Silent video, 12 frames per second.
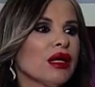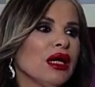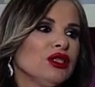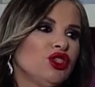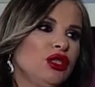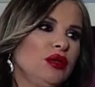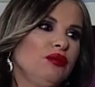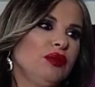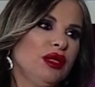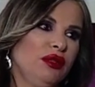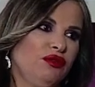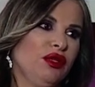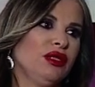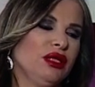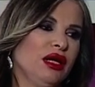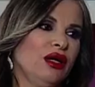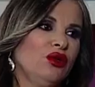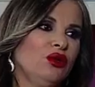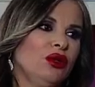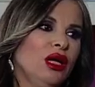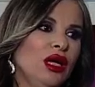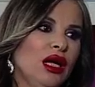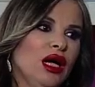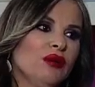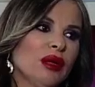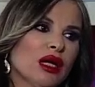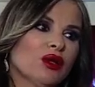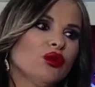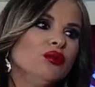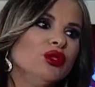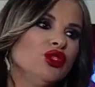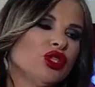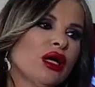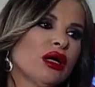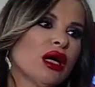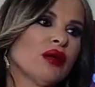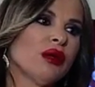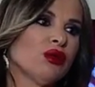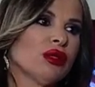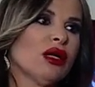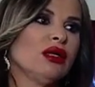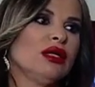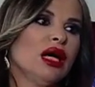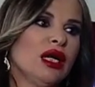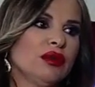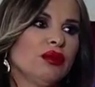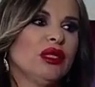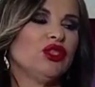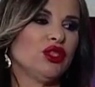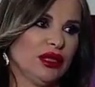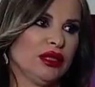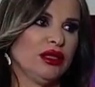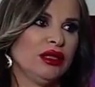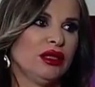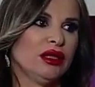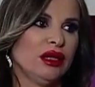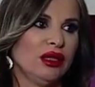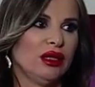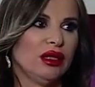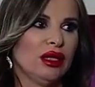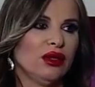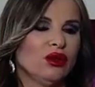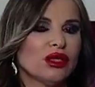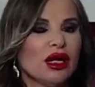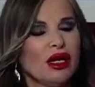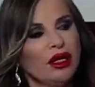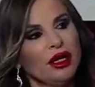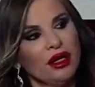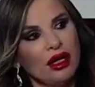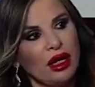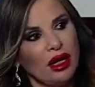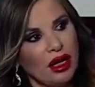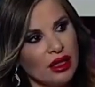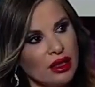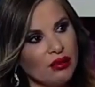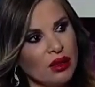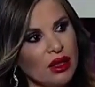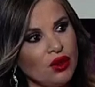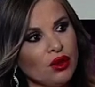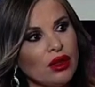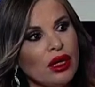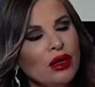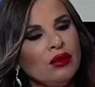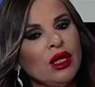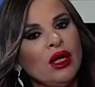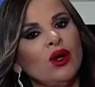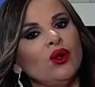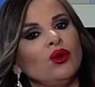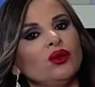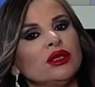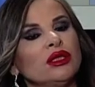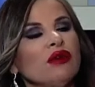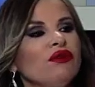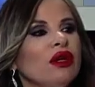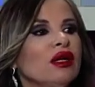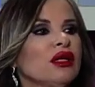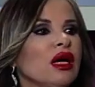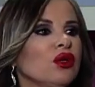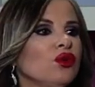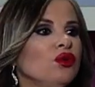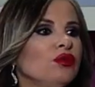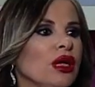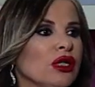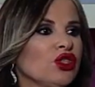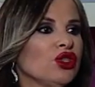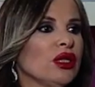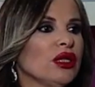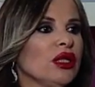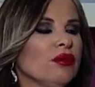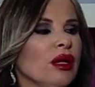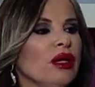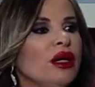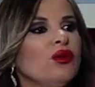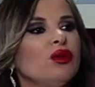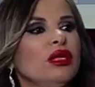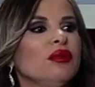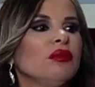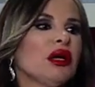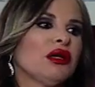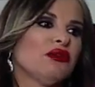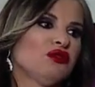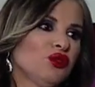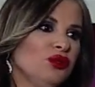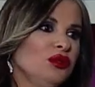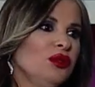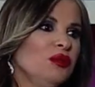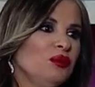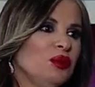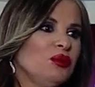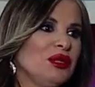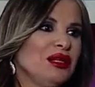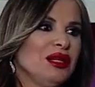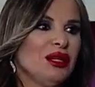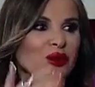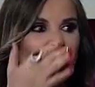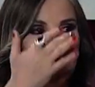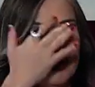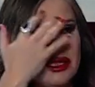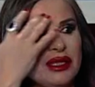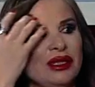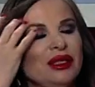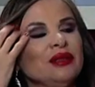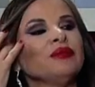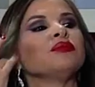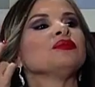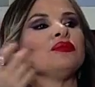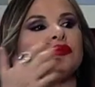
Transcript: ما رح تجيب افاده لإله قد ما رح تكون من شهر اربعه وطالع حتبلش السنه لإله صحيح شخصيا على احسن ما يرام والسفر هيكون مع الشريك مع الاولاد مع نفسه ممكن لانه هالسنه يعني هلا